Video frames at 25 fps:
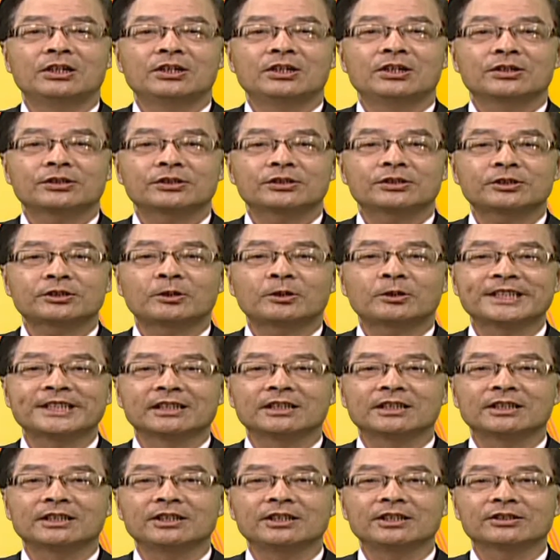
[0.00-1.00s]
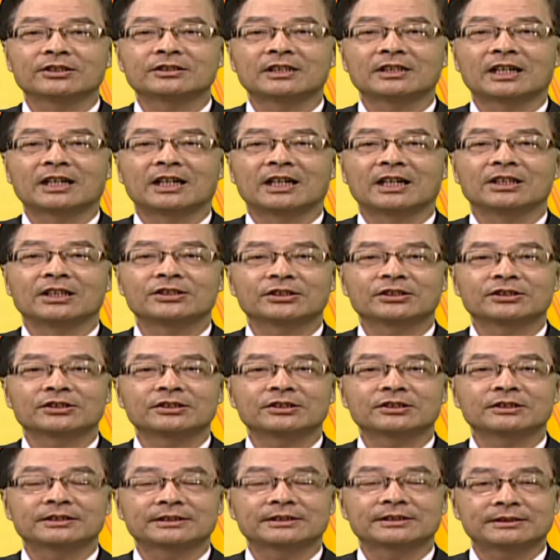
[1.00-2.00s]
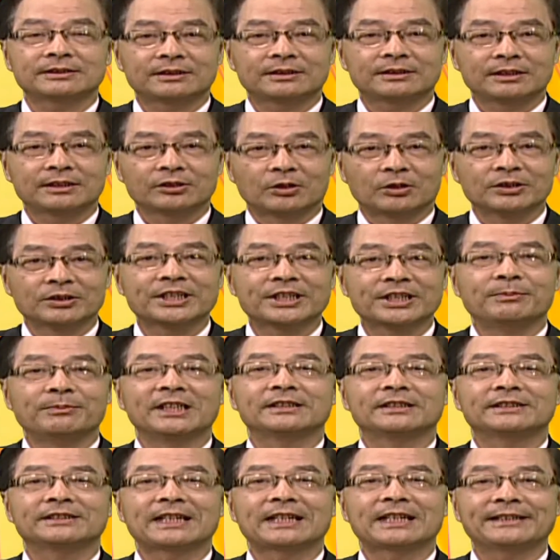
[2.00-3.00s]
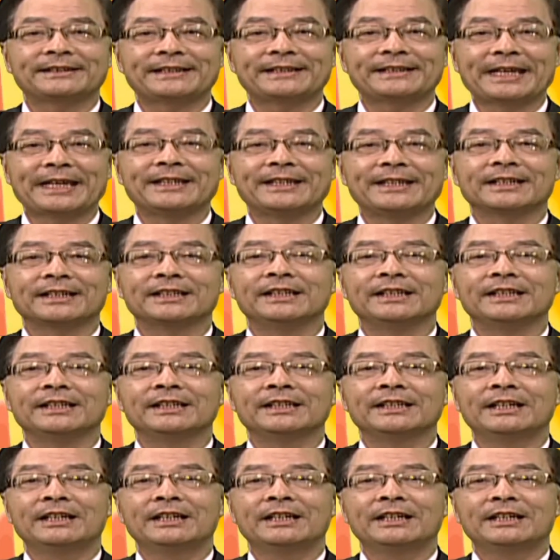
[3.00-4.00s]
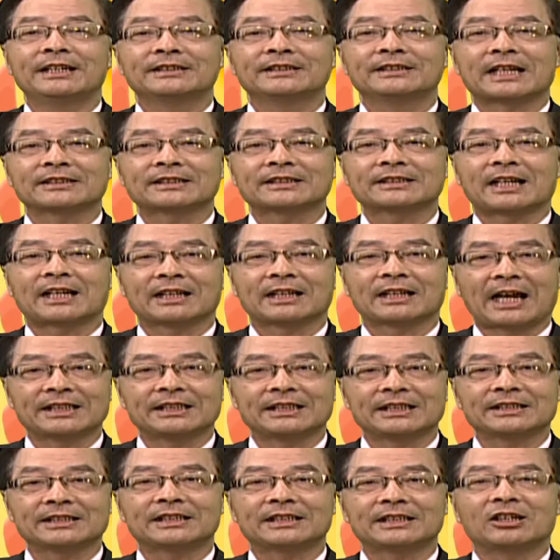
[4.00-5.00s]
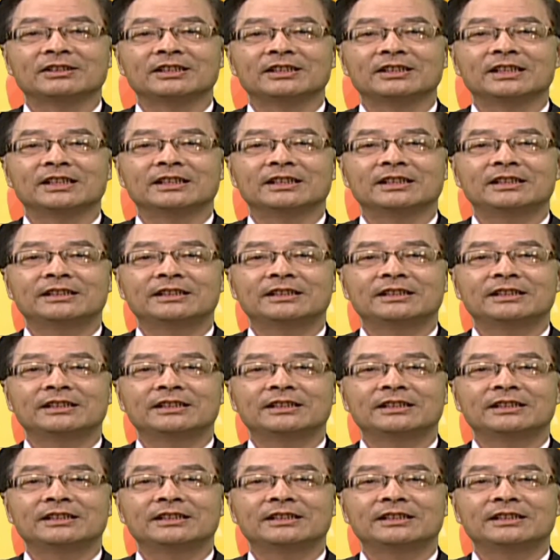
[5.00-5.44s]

诉讼型的律师啊，就是同学们在电影里常常看得到的，